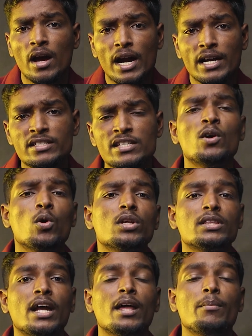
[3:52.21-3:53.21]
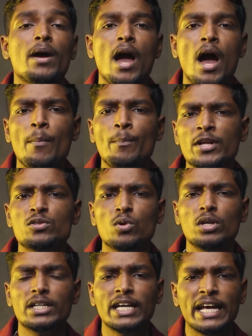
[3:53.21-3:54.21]
கட்சிக்கு ஒரு தலைமை அப்படின்னு
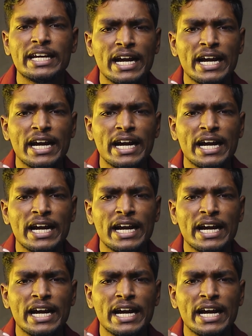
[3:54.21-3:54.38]
சொல்லிட்டு